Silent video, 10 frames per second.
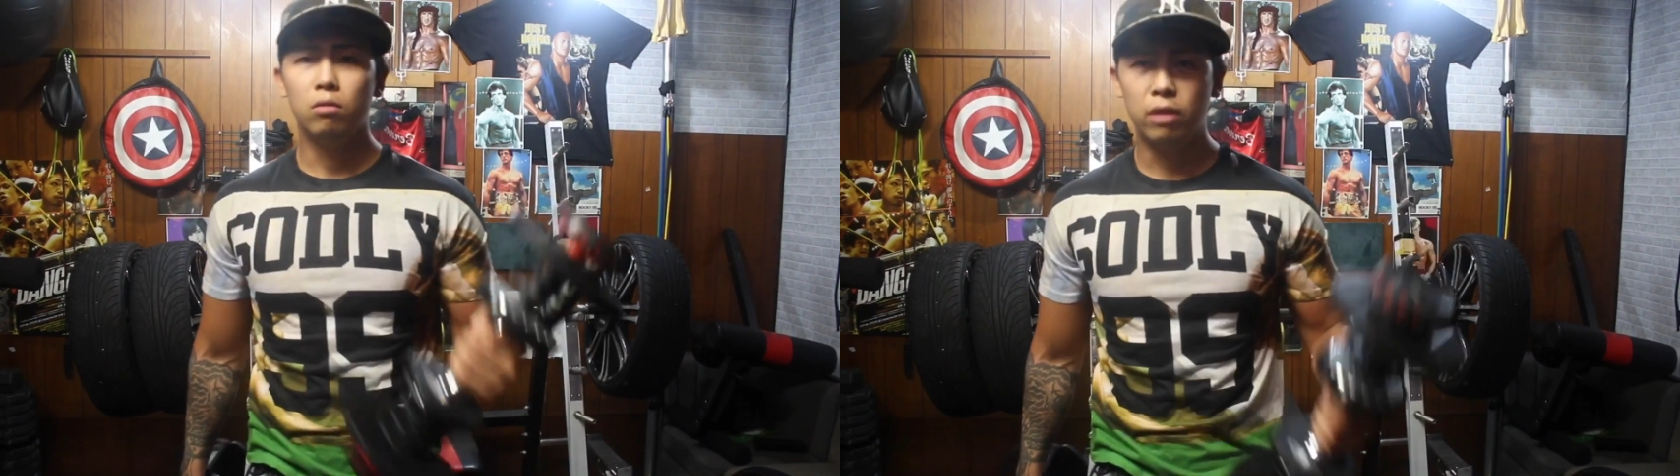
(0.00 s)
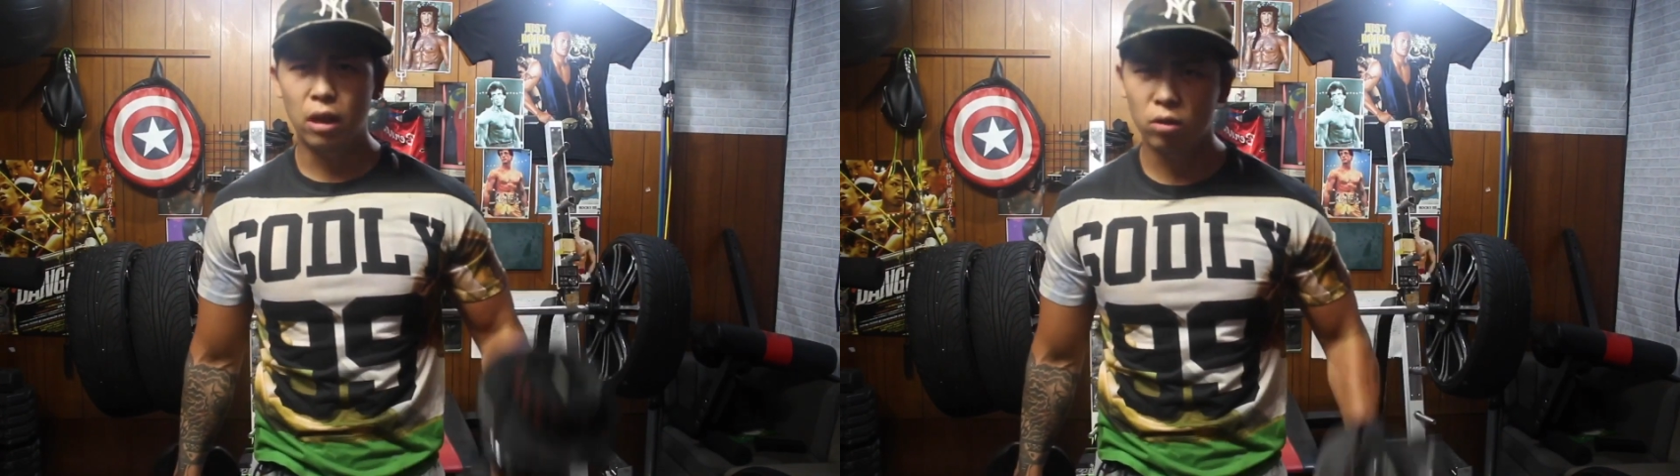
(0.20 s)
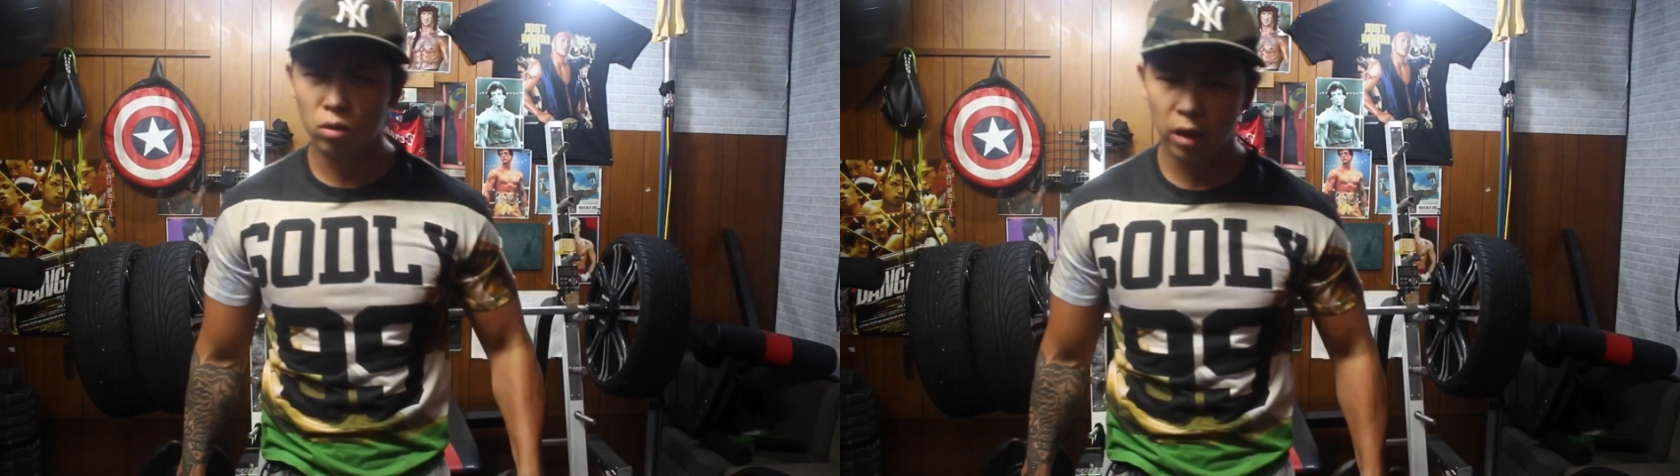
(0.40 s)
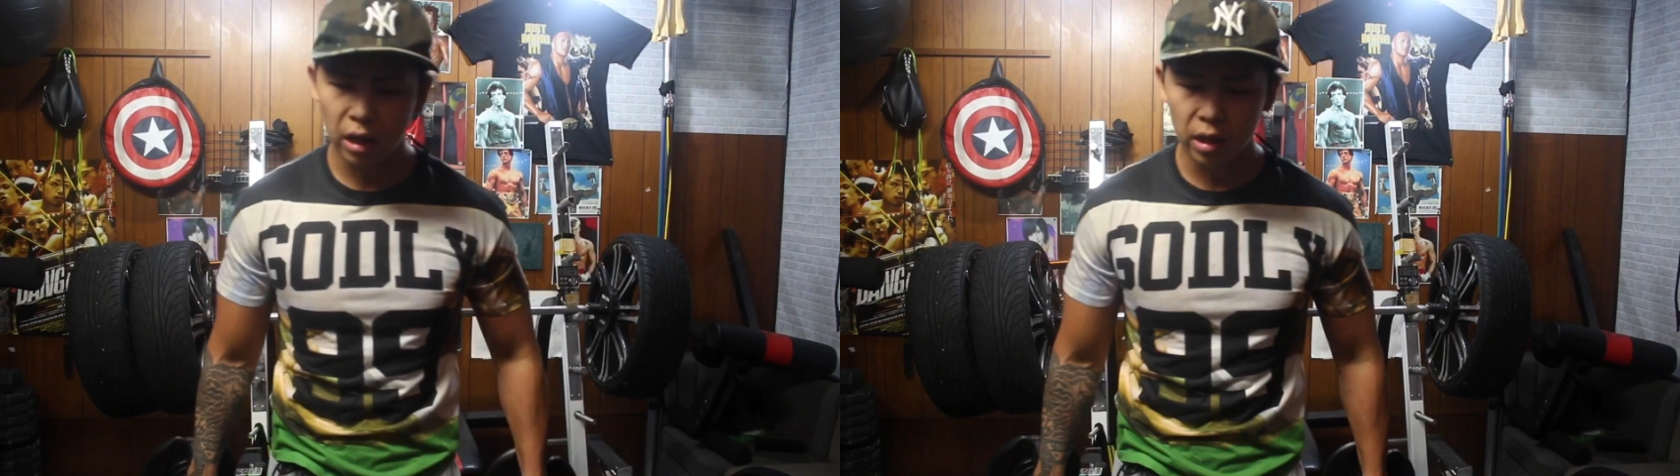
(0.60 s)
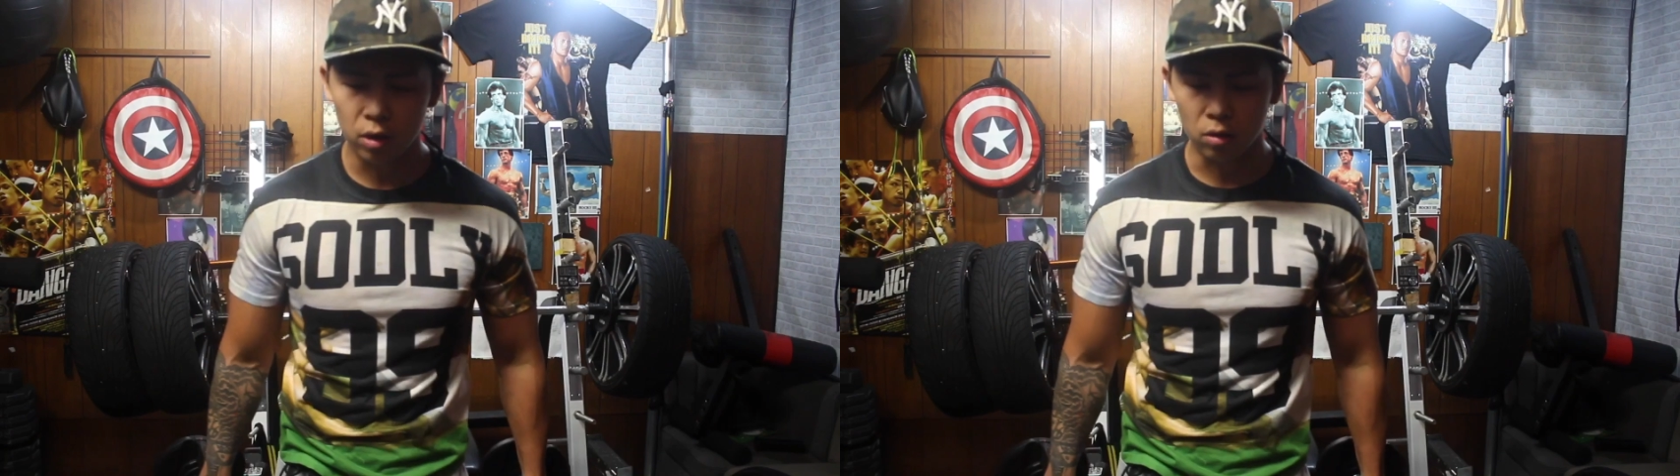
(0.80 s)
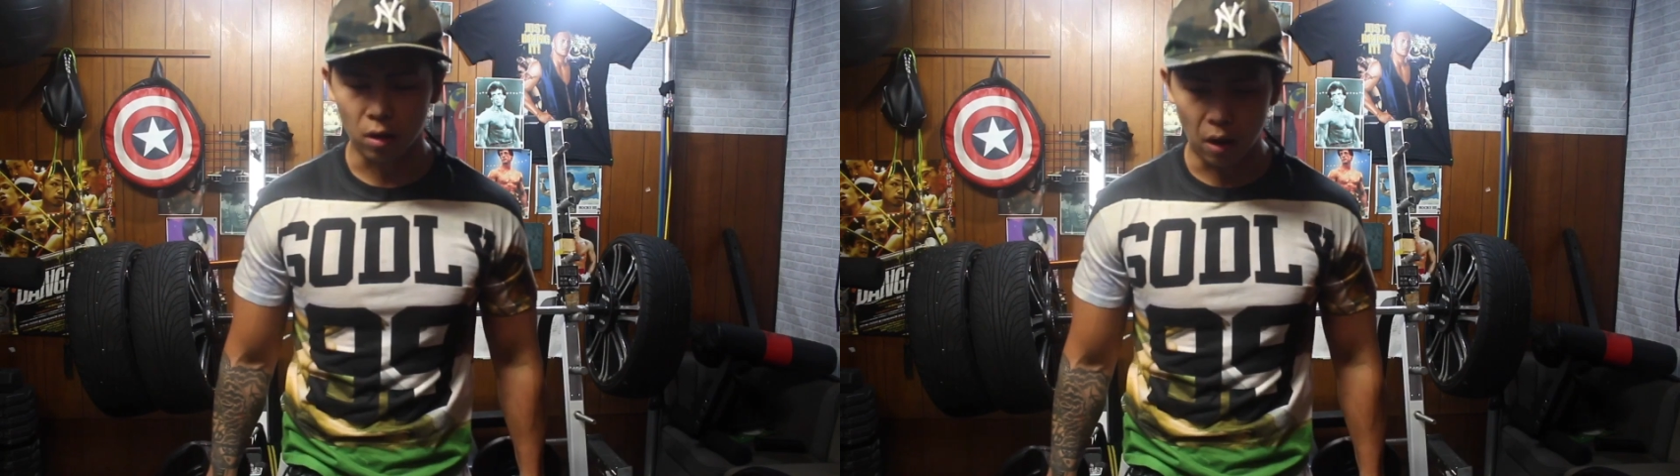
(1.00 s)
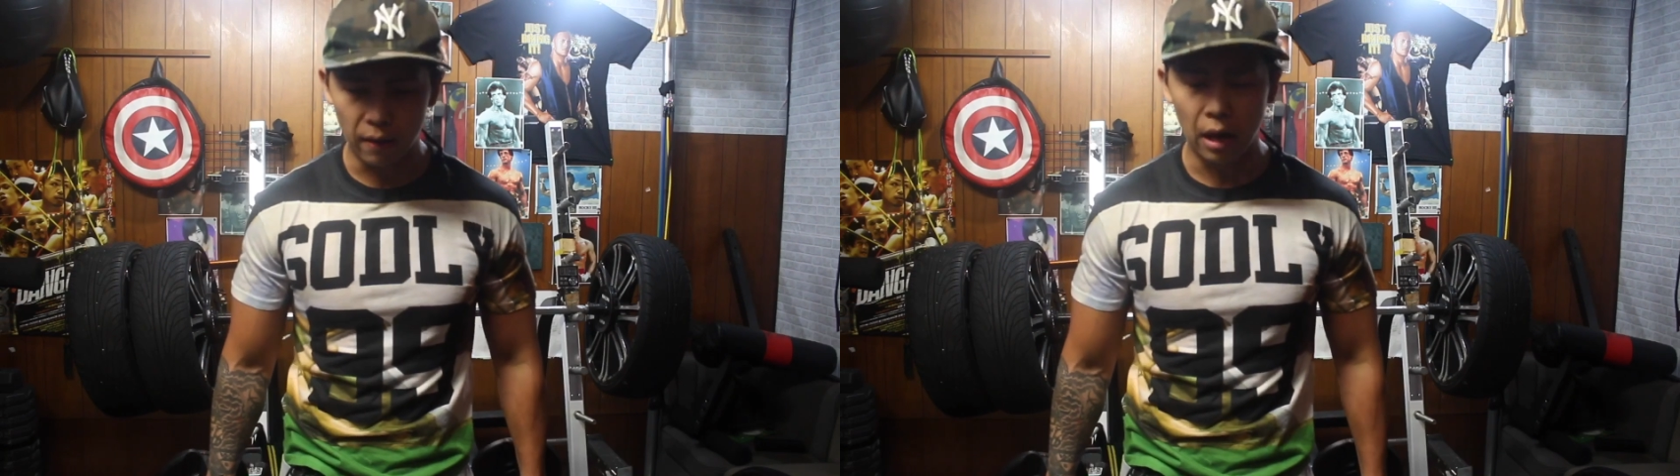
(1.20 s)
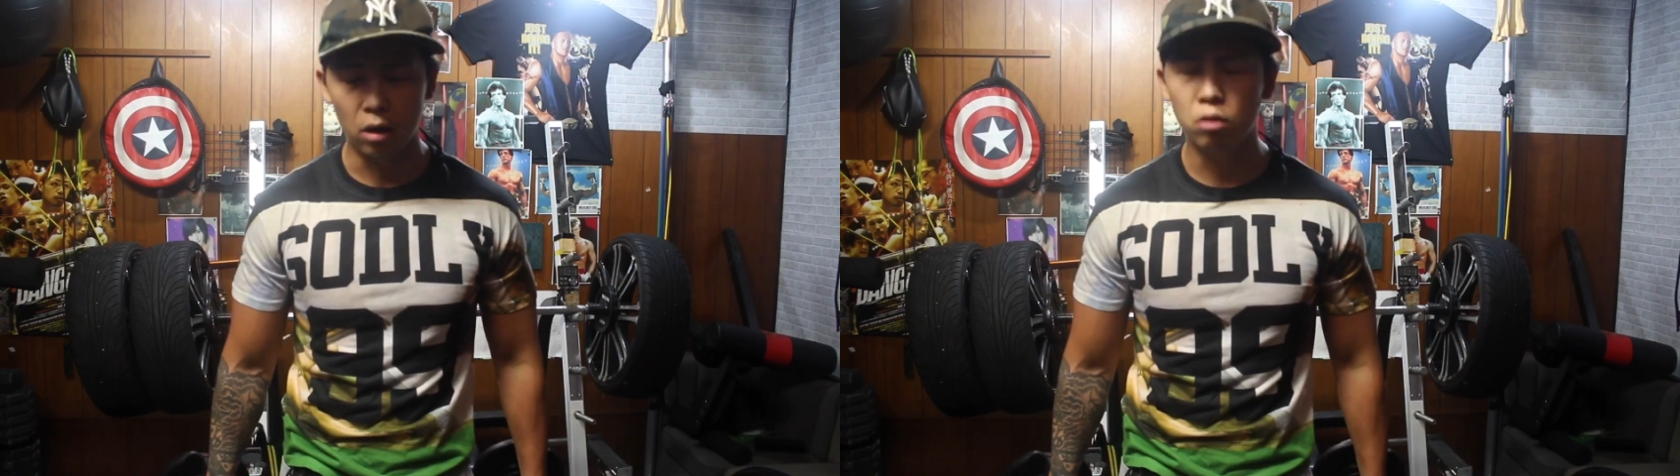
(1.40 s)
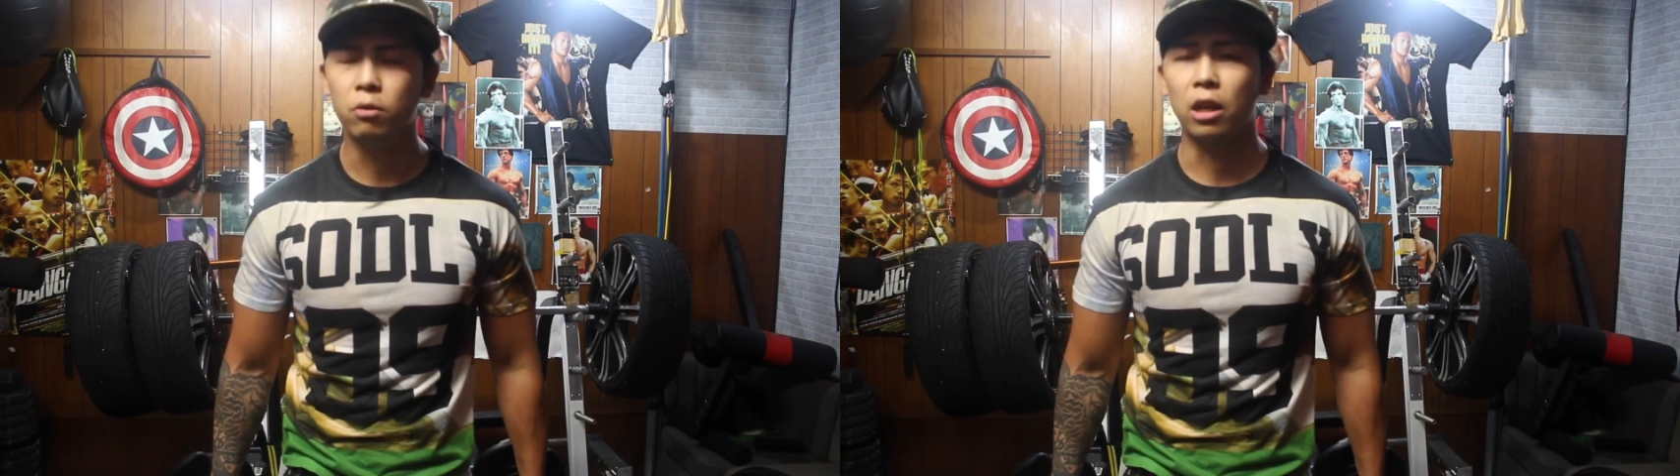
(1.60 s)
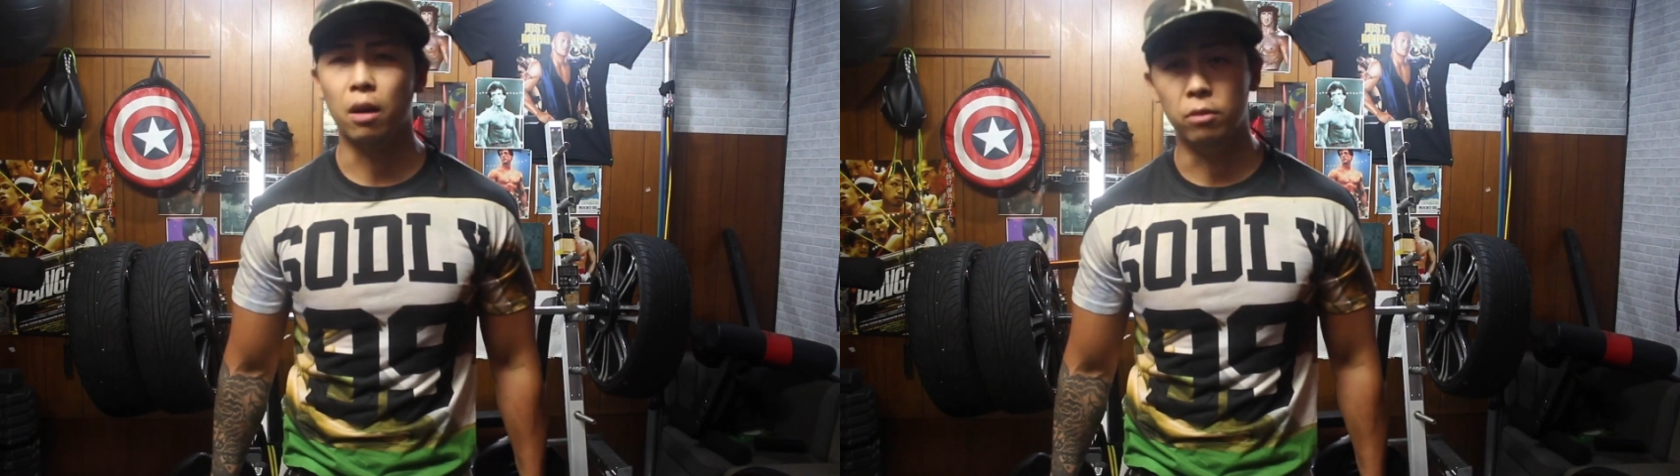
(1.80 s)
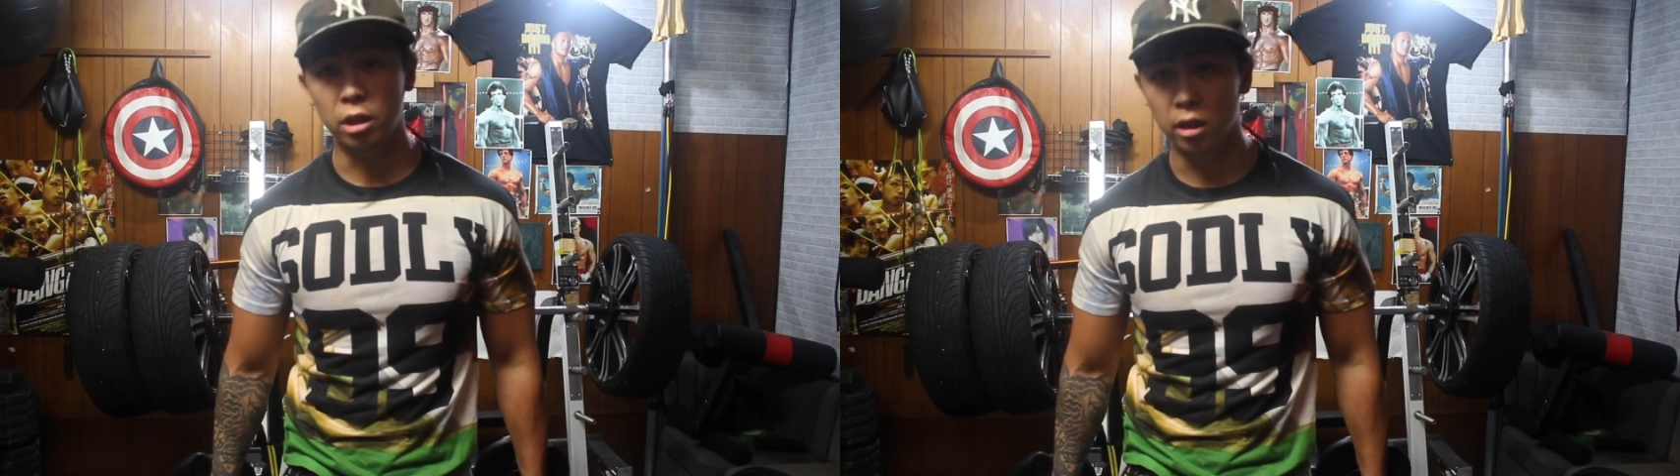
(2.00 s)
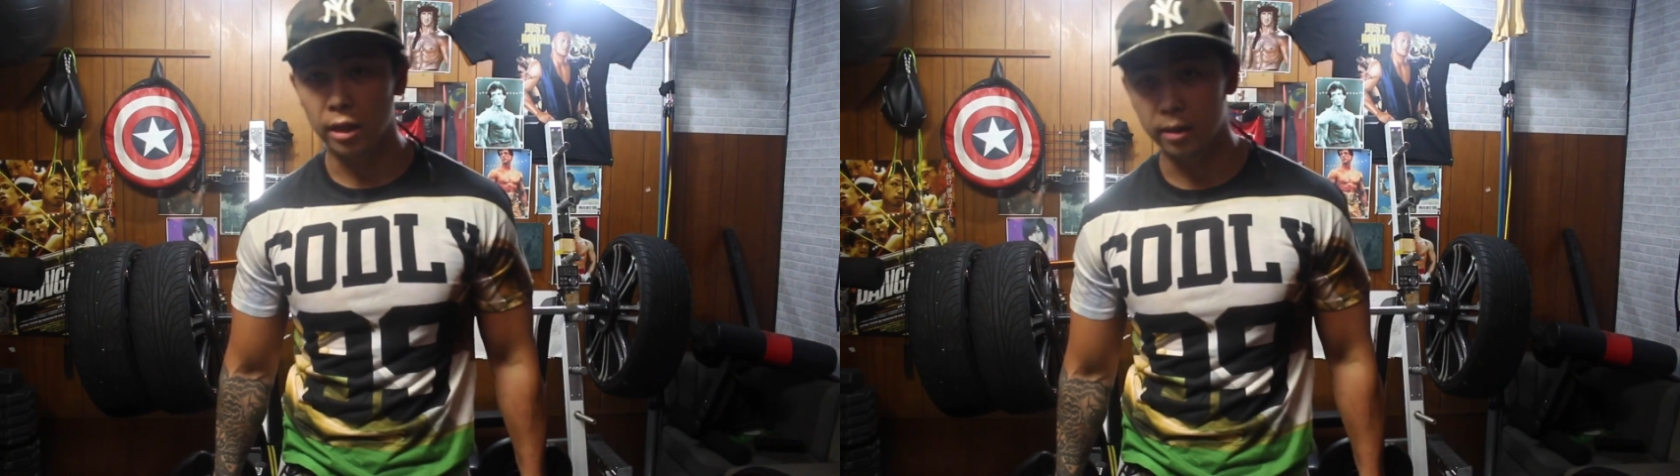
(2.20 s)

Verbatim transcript: 腕のトレーニングとかは不向きかもしれな